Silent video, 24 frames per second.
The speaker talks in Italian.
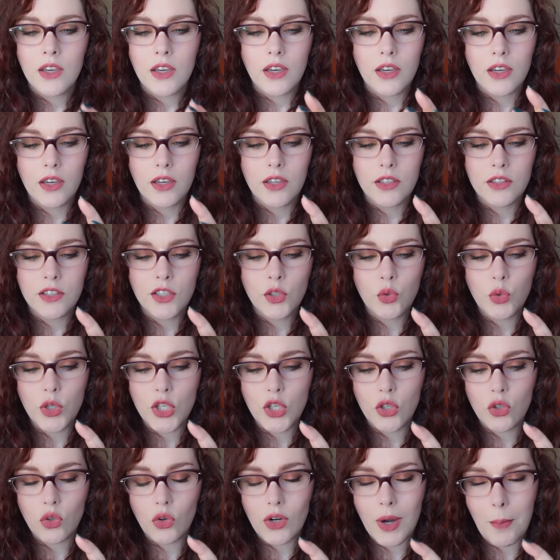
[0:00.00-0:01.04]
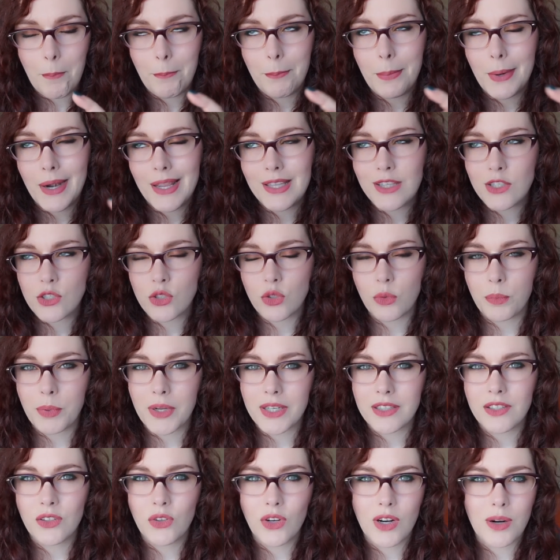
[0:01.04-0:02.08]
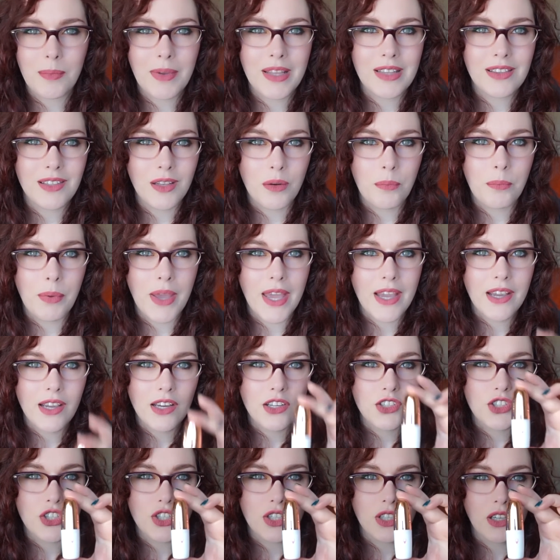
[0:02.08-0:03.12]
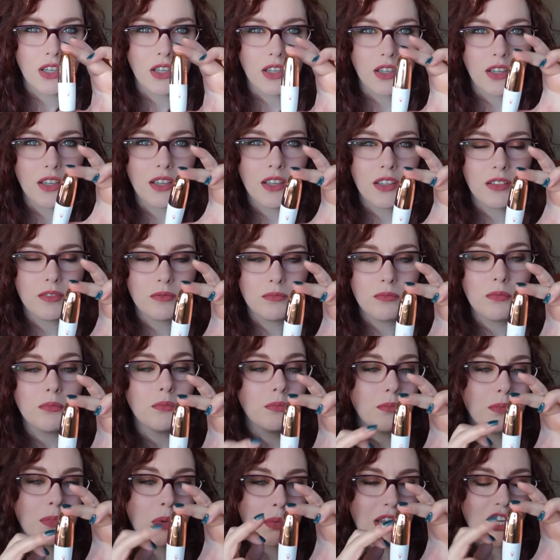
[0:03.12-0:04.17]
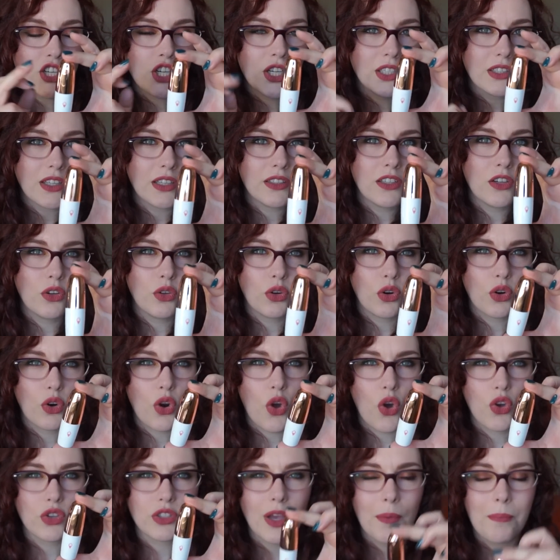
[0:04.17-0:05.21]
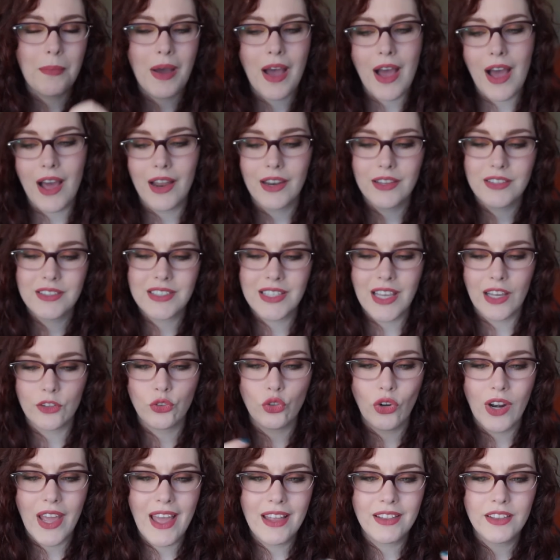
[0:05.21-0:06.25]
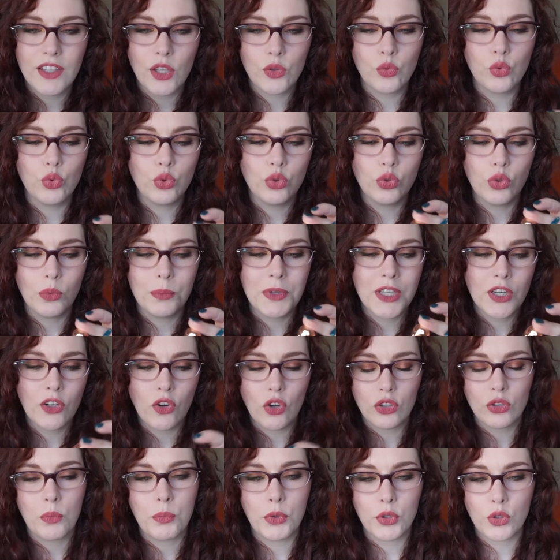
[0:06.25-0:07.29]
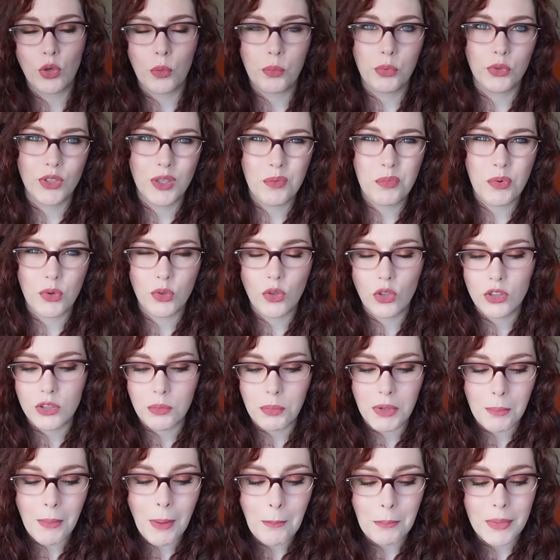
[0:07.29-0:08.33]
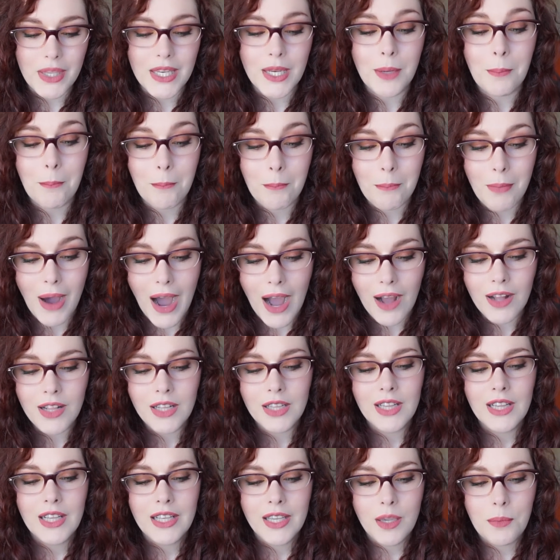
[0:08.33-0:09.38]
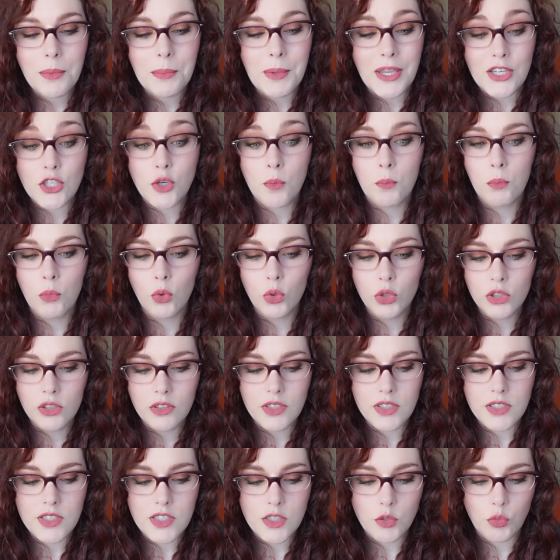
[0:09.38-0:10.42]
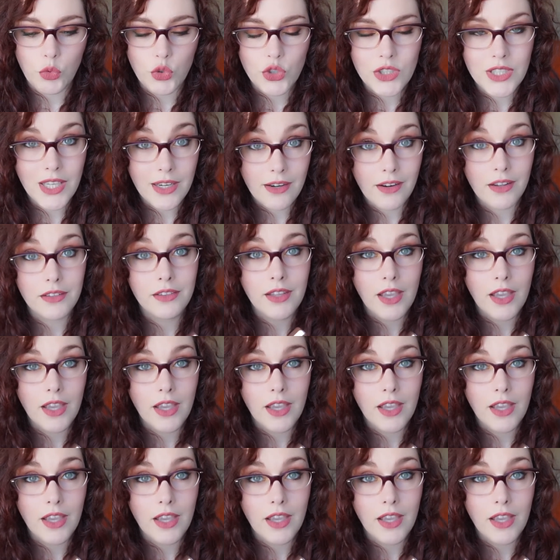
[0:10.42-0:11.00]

eh, di cui non apprezzo particolarmente il packaging, mi piace l'idea dell'oro rosa, ma scatolette e tutto mi ricorda un po' troppo dei prodotti per bambini, ma che mi piace moltissimo sia nella